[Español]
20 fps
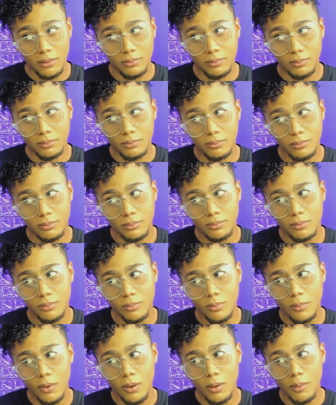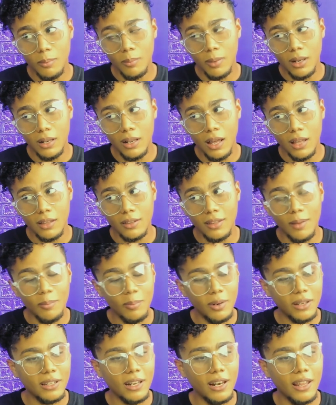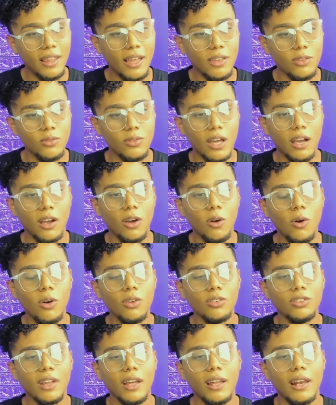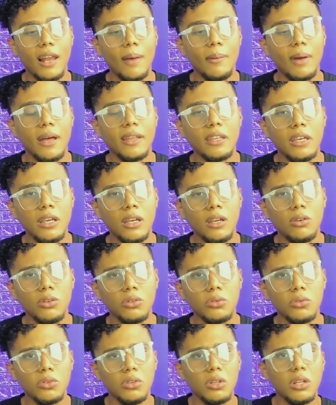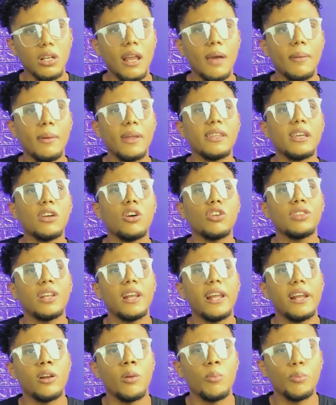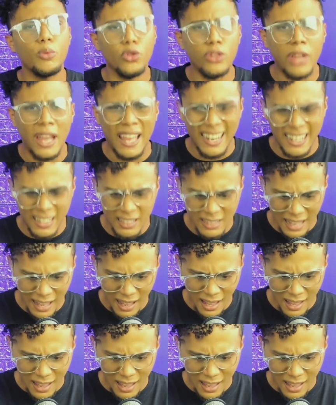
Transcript: Es un problema, sí, Siempre se le daña una cosa, el abanico, tú dices, el abanico se le rompió una hélice.